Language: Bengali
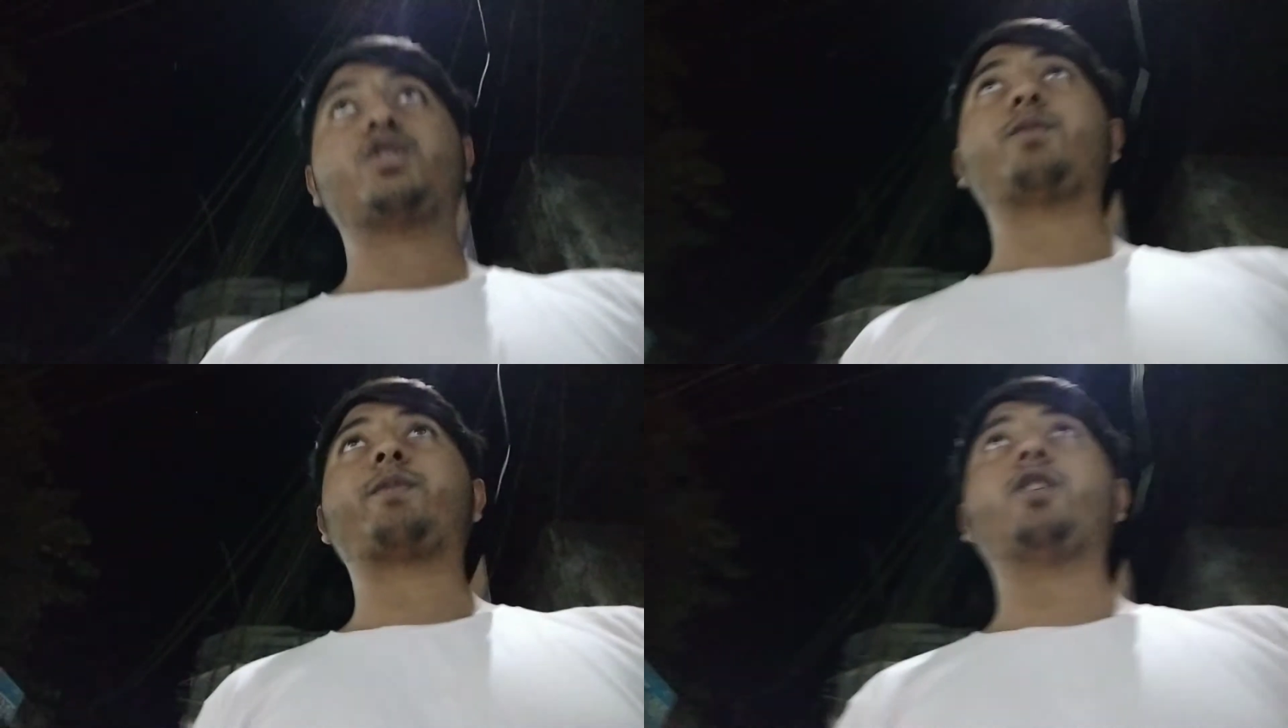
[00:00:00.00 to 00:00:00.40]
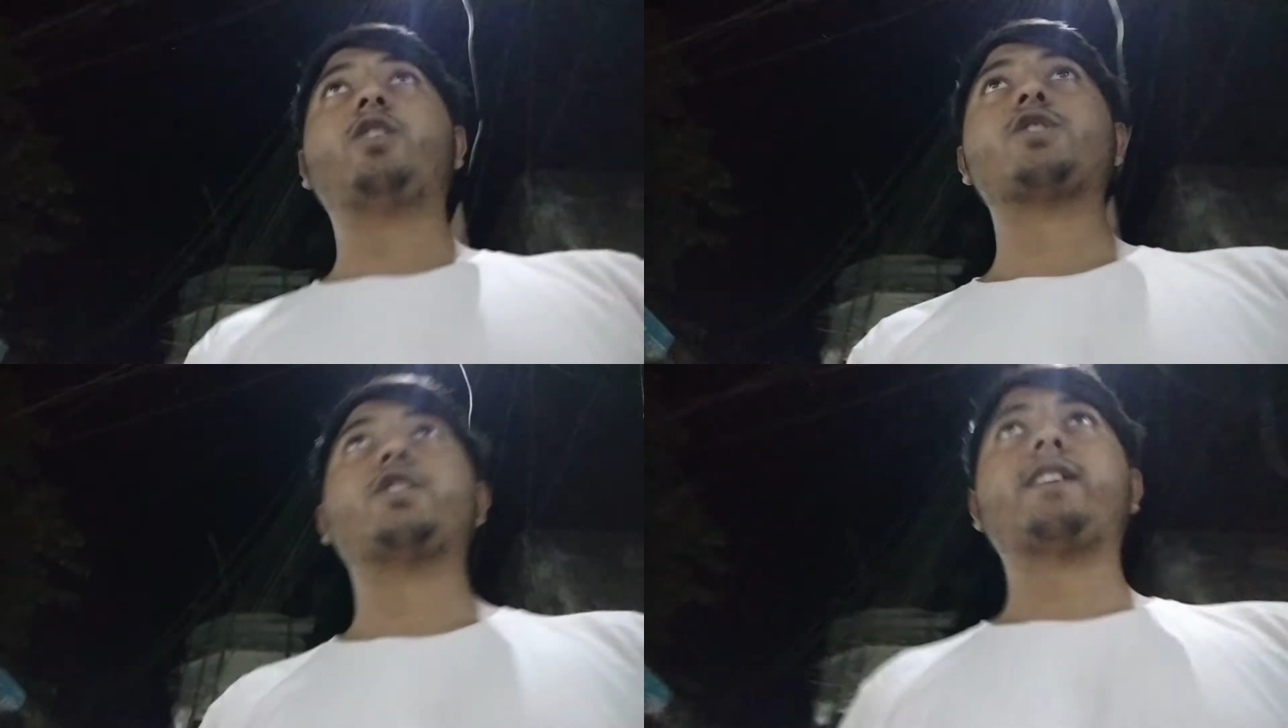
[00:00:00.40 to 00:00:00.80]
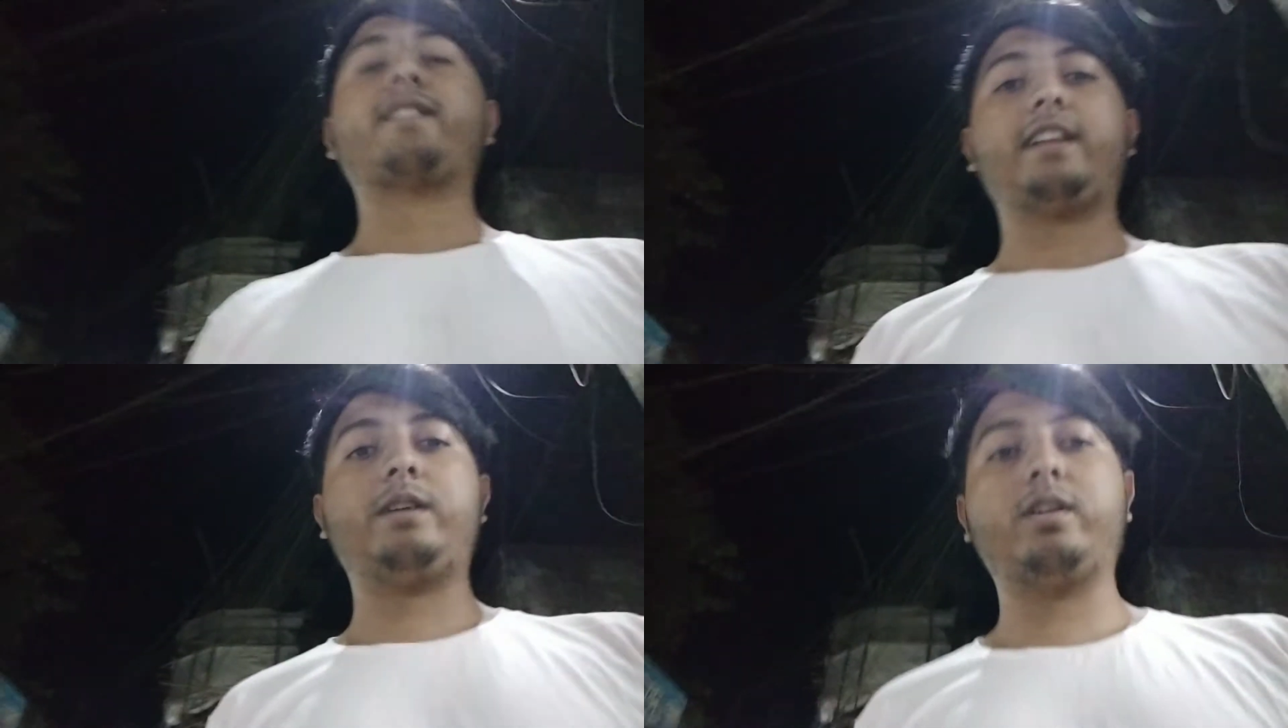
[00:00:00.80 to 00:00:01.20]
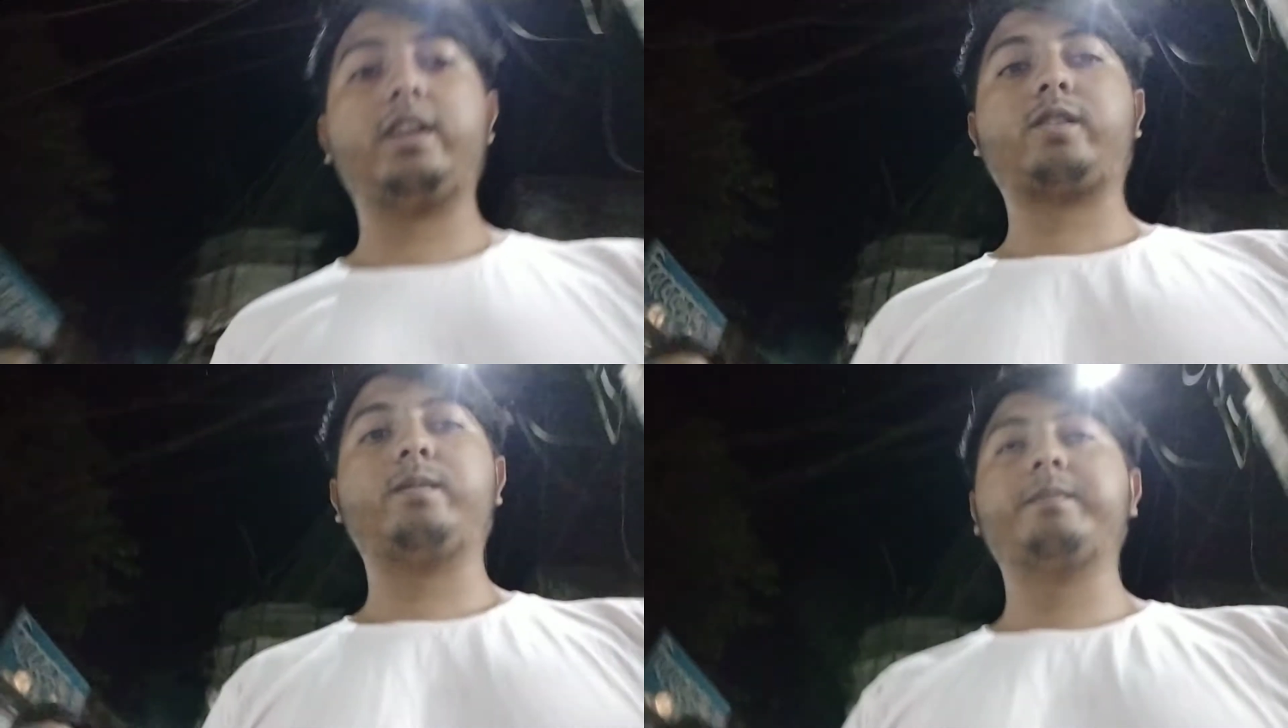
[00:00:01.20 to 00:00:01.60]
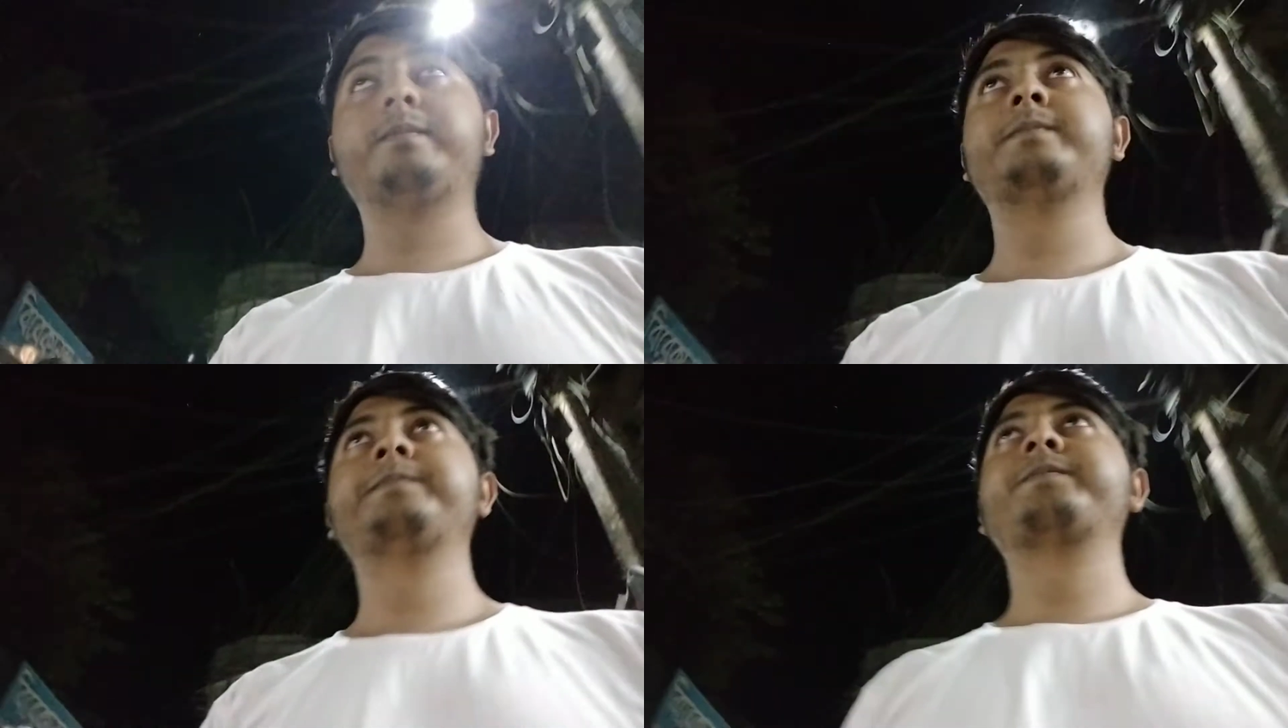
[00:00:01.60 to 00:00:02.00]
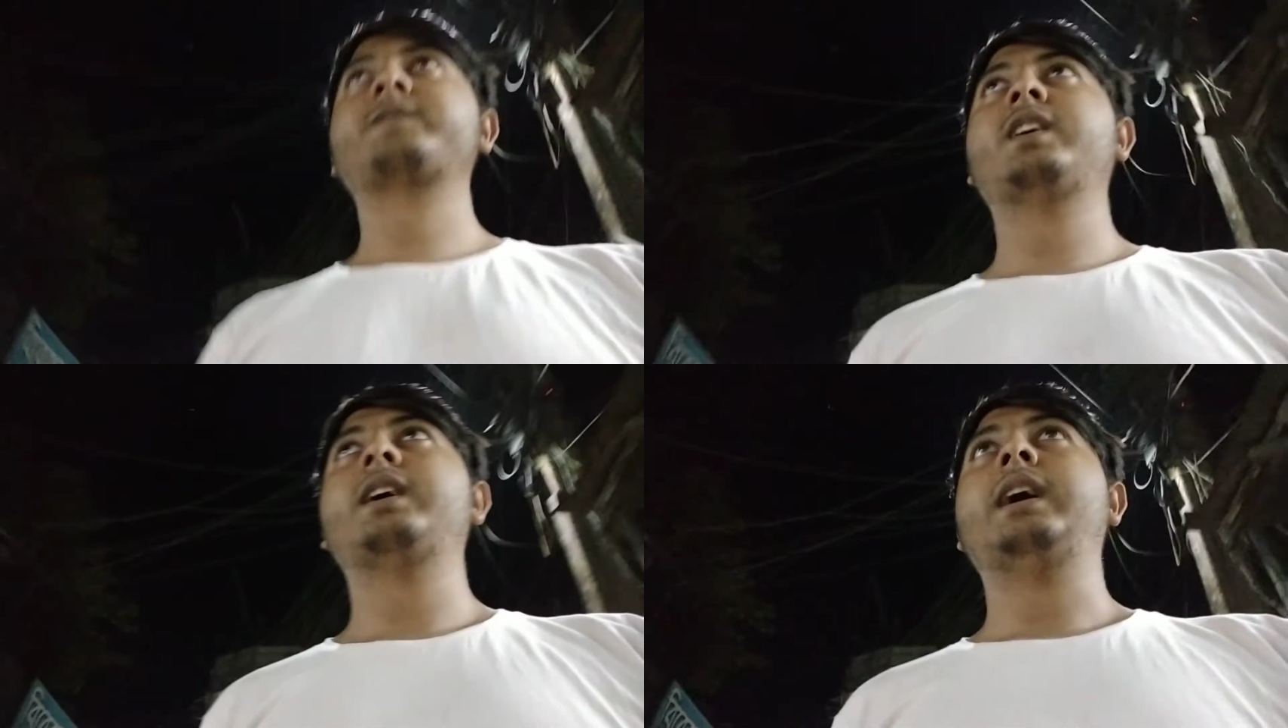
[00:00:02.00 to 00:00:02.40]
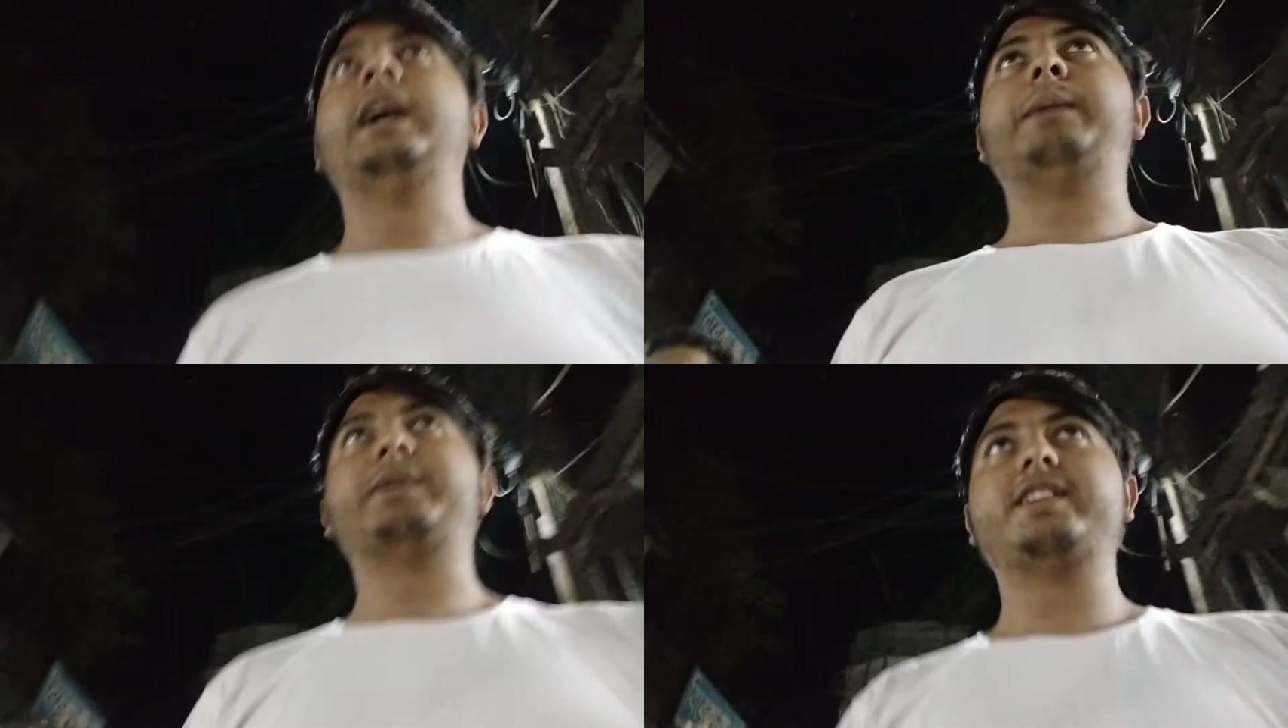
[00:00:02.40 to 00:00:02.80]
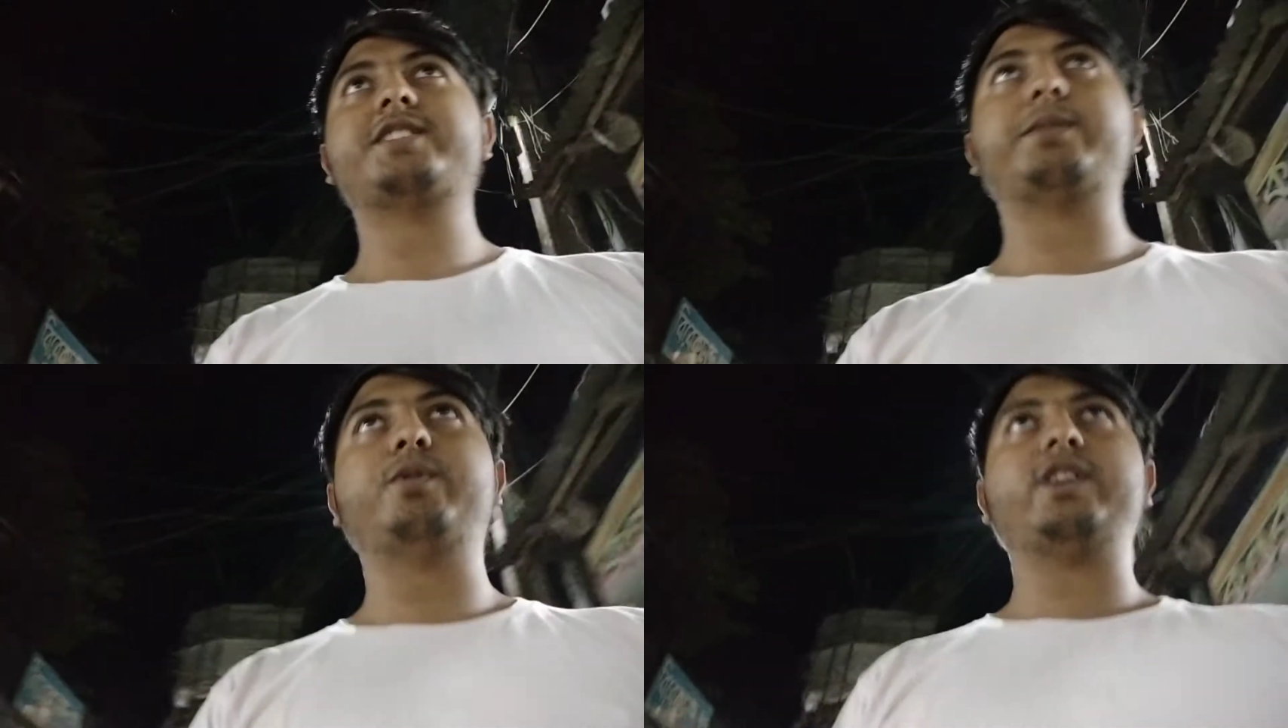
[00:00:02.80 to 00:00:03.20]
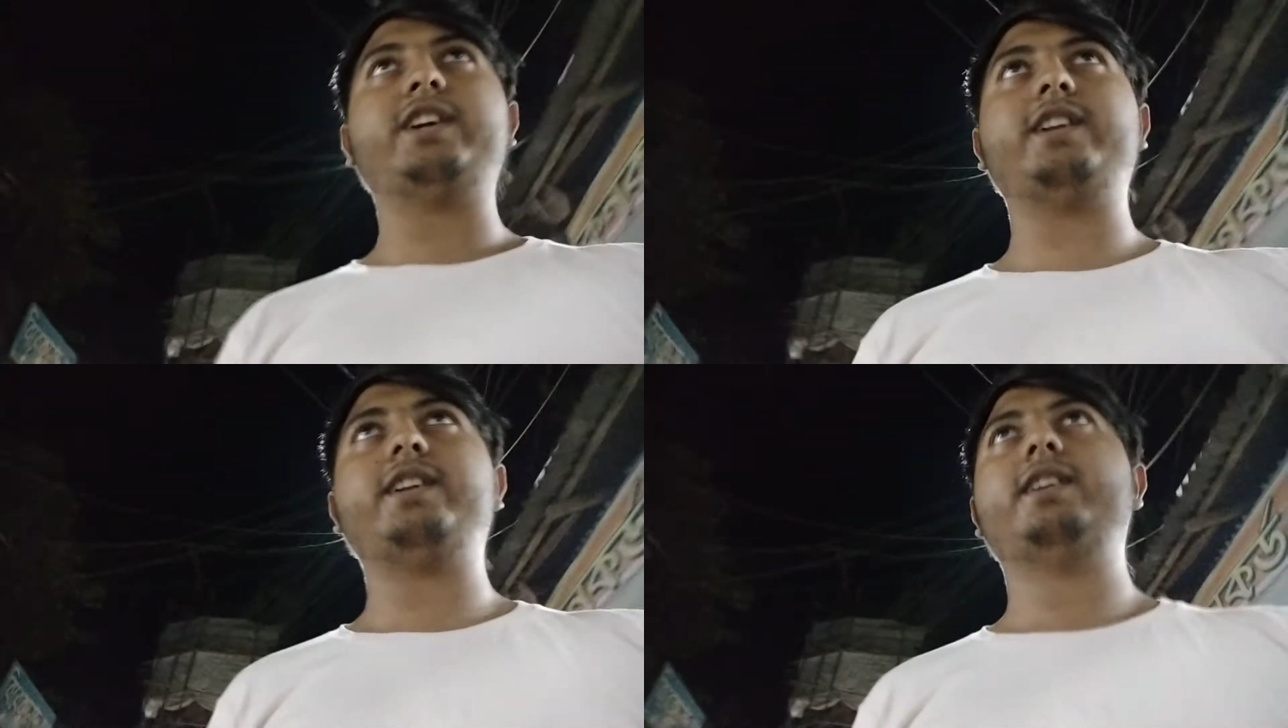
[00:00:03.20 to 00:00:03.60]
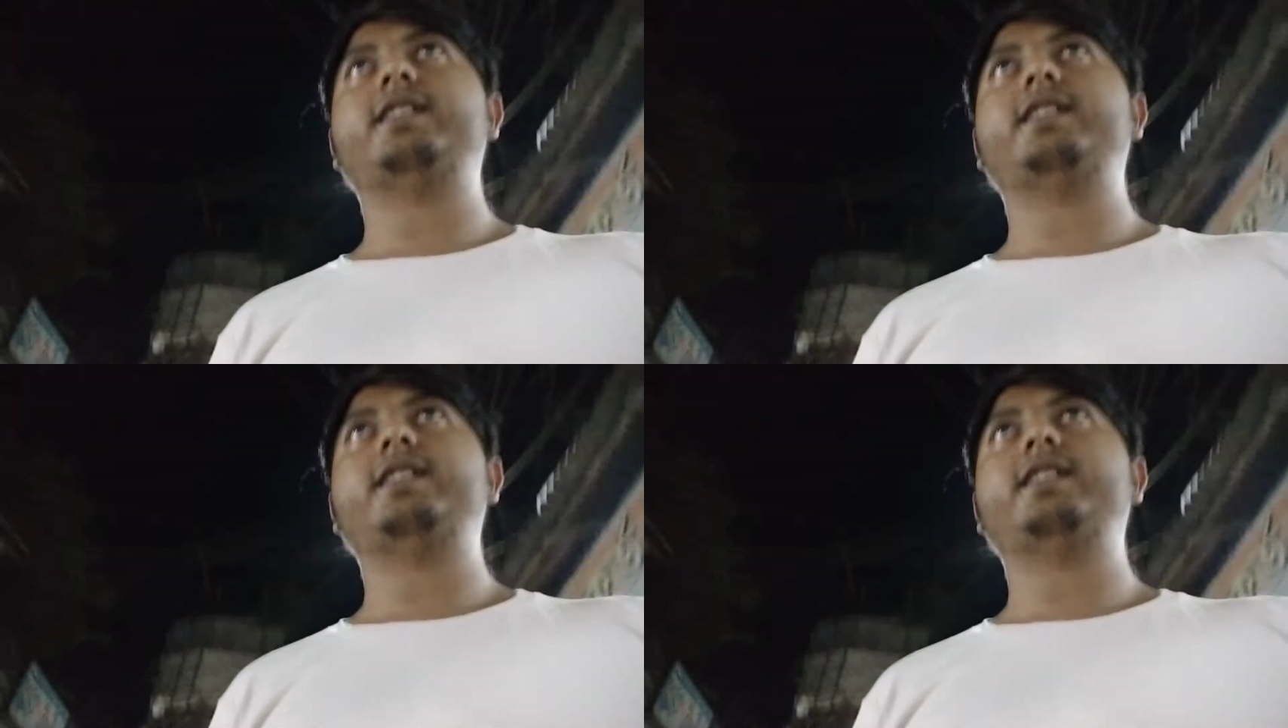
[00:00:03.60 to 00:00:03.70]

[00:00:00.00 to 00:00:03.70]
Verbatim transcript: সুপ্রিয় দর্শক আসসালামু আলাইকুম আমাদের জীবনের